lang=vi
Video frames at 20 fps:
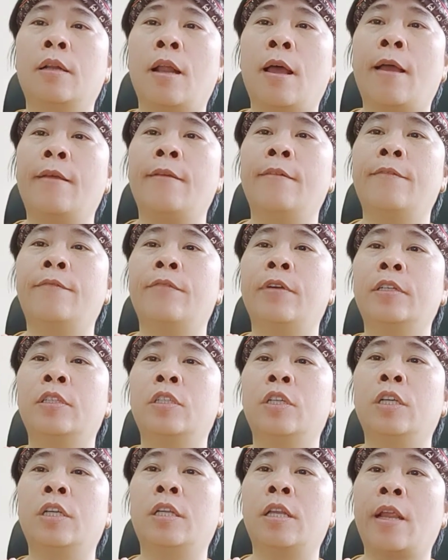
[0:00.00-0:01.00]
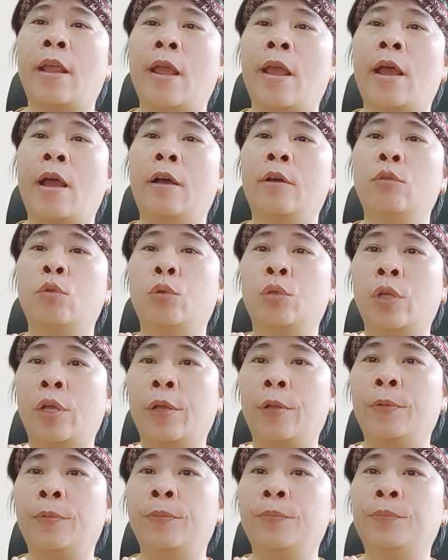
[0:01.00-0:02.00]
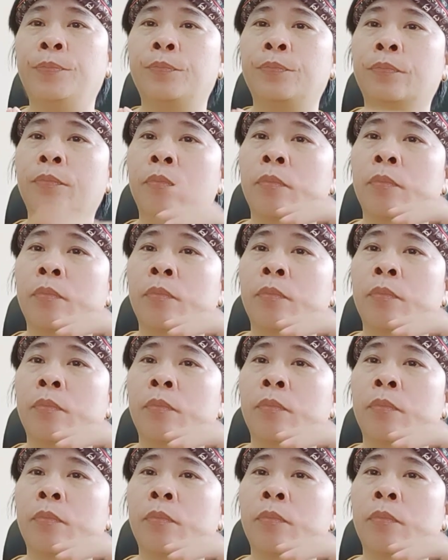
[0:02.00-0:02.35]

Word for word: để phát triển nhà ở tại đô thị